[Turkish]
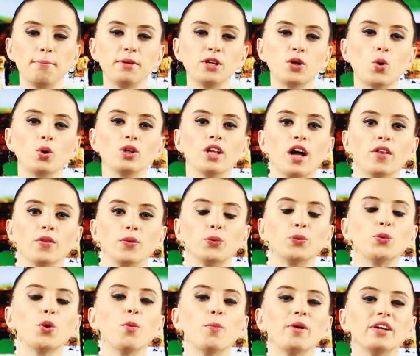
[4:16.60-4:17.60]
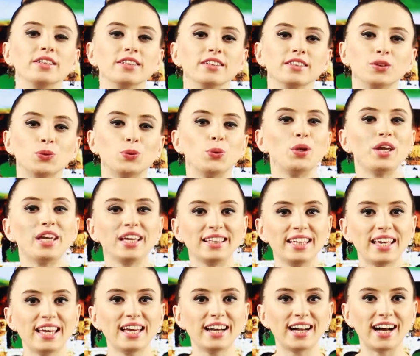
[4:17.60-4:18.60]
biri olan Roma'nın
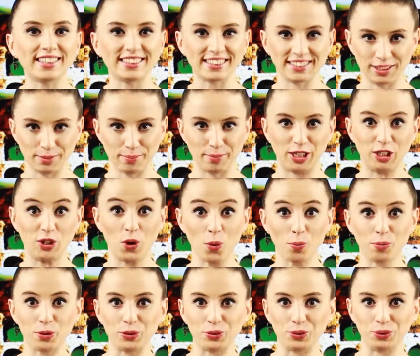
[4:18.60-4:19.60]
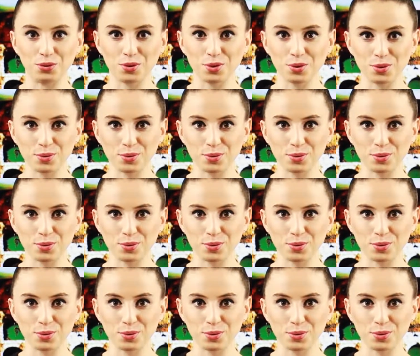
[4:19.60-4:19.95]
güneyinde yer aldığını biliyor muydunuz?